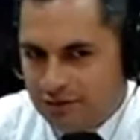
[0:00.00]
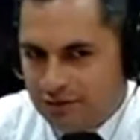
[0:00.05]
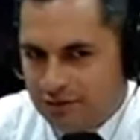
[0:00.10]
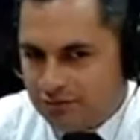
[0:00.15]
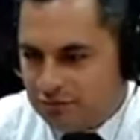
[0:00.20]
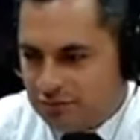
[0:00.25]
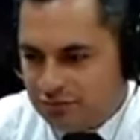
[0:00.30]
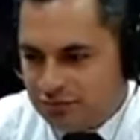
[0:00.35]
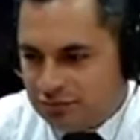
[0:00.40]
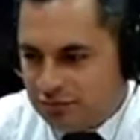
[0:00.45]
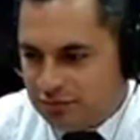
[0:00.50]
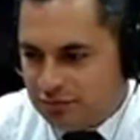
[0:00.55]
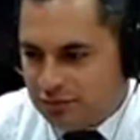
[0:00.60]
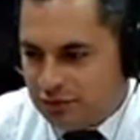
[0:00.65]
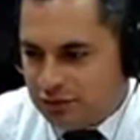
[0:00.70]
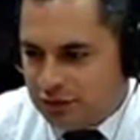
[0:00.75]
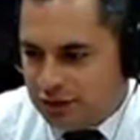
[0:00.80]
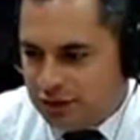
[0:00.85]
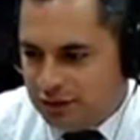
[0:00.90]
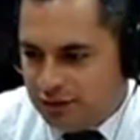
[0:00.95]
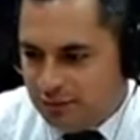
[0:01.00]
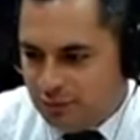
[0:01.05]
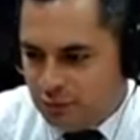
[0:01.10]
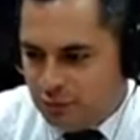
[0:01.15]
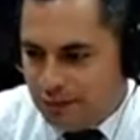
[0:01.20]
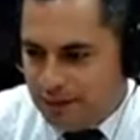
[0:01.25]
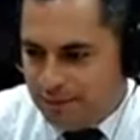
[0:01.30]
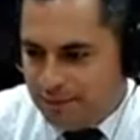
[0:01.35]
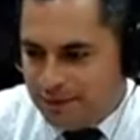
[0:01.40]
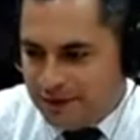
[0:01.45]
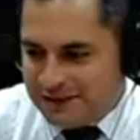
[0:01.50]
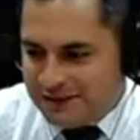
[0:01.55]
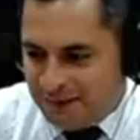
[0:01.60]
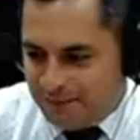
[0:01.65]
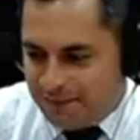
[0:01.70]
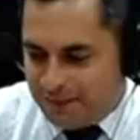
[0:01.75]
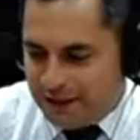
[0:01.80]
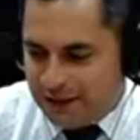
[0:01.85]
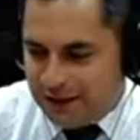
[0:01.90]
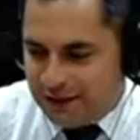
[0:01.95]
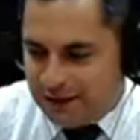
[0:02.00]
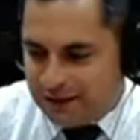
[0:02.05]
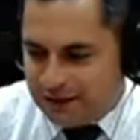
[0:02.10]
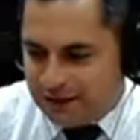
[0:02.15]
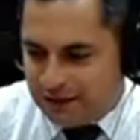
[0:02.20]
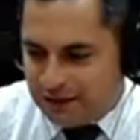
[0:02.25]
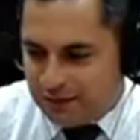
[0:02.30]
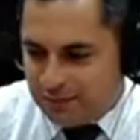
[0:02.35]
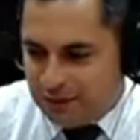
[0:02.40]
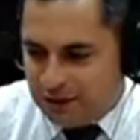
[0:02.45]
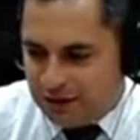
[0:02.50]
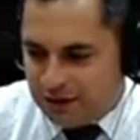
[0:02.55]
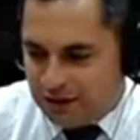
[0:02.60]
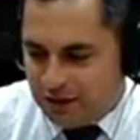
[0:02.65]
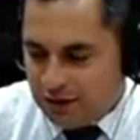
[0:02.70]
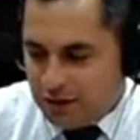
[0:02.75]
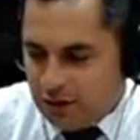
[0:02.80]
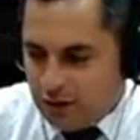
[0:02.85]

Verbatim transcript: no tenemos una especial para el terminal.